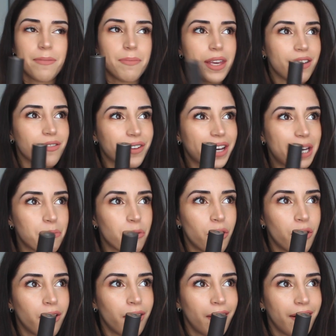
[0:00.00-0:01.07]
Mais
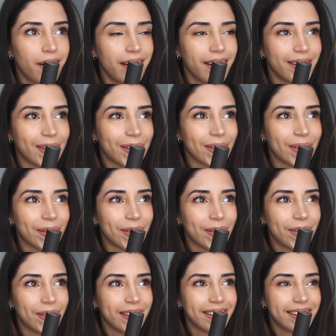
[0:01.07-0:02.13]
vraiment, euh,
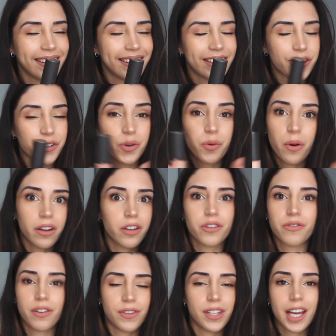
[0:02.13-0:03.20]
je crois que
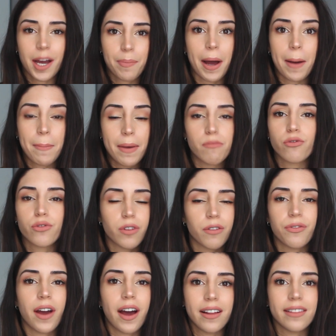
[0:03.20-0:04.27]
je vais finir par même vous
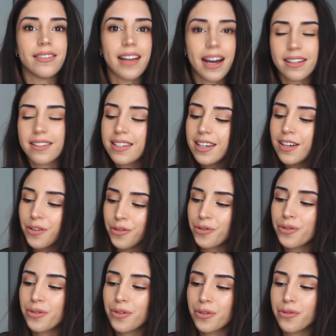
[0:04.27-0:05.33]
en faire un article
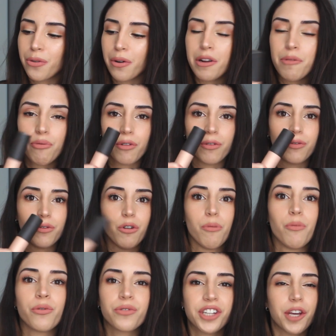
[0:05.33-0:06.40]
juste sur lui pour vous le
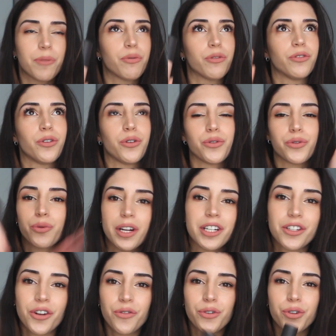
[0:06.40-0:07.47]
montrer, pour vous le
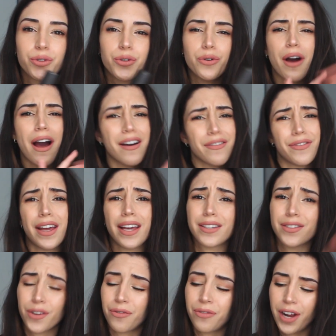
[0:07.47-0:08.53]
swatcher en photo
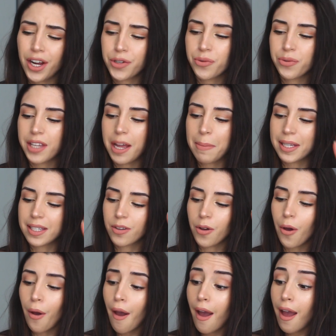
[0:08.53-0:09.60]
avec, sans flash, tout ça, parce
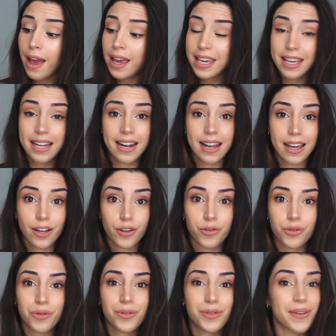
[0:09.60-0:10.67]
que il est
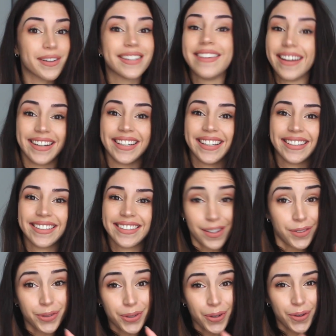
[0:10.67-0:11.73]
juste dingue.
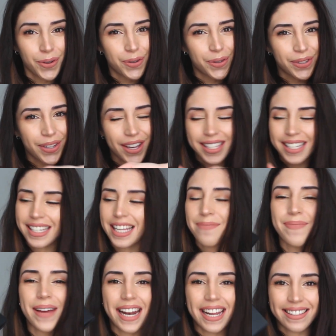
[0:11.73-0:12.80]
Un autre gros coup de cœur, c'est
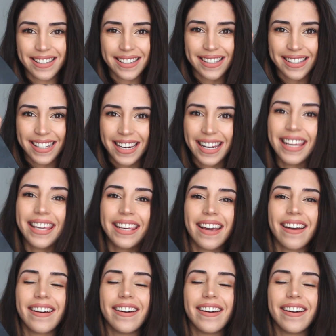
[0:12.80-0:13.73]
cette palette Slick.